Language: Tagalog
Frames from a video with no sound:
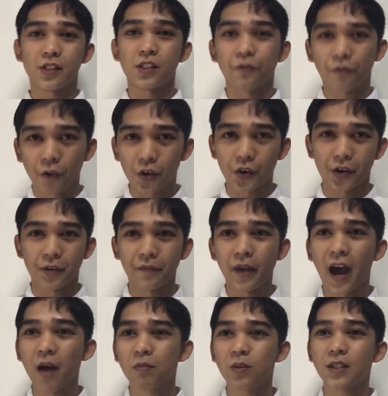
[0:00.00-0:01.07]
64.
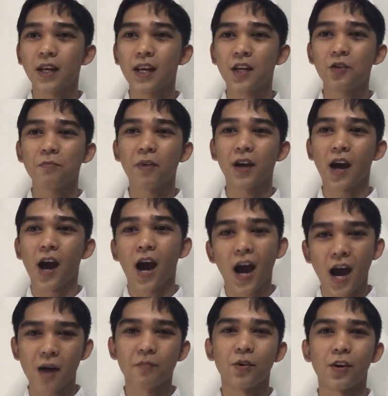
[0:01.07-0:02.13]
Habol na lang yung mga
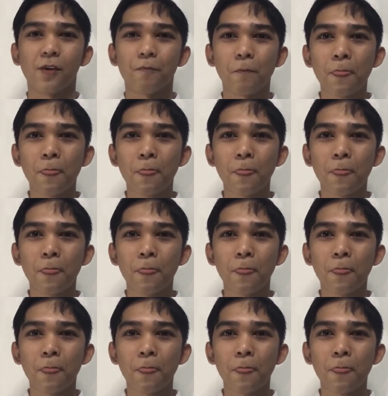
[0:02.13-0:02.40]
habol.